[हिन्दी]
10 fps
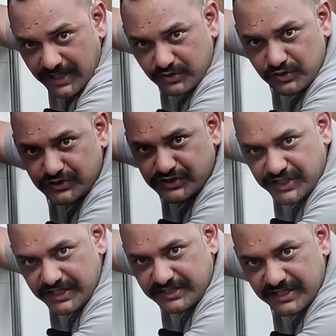तो इस छेद
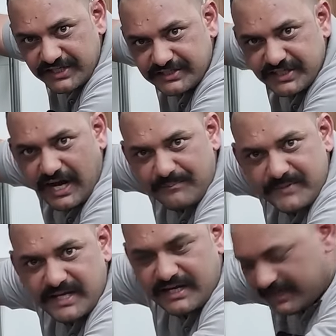के नीचे आपने क्या
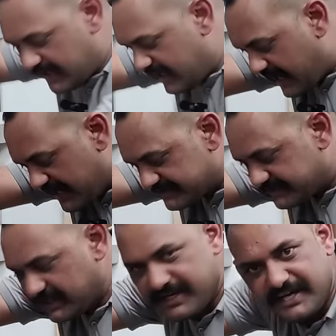करना है ऐसे
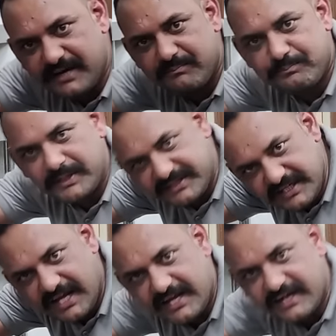एक पतीला
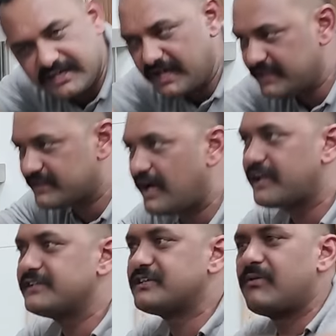रखना है ताकि
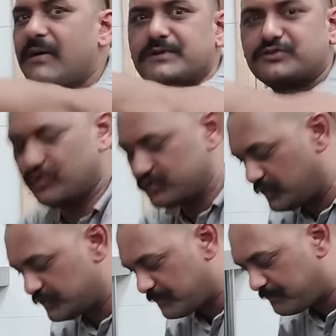जब आप इसको धोएं
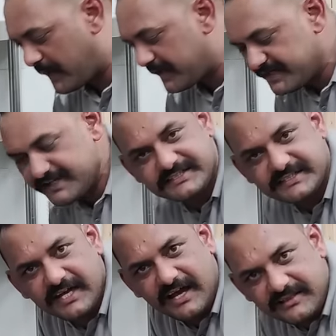तो पानी इसके
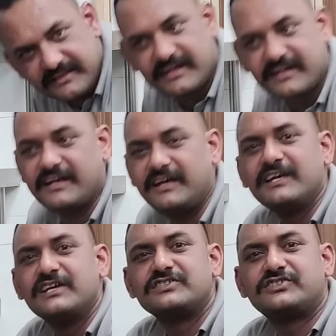अंदर गिरे
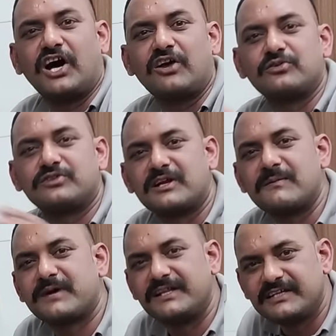चारों तरफ
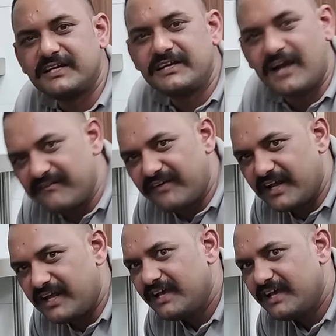गंदगी ना फैले